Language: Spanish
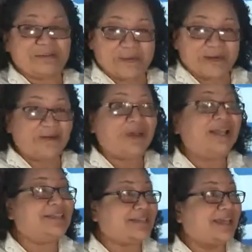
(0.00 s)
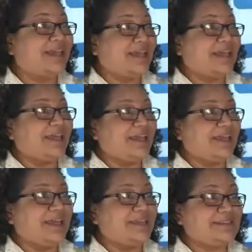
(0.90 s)
pero esa,
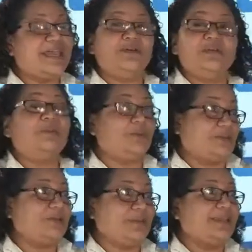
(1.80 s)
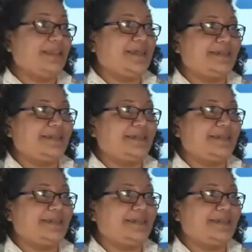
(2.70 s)
esa es una posibilidad.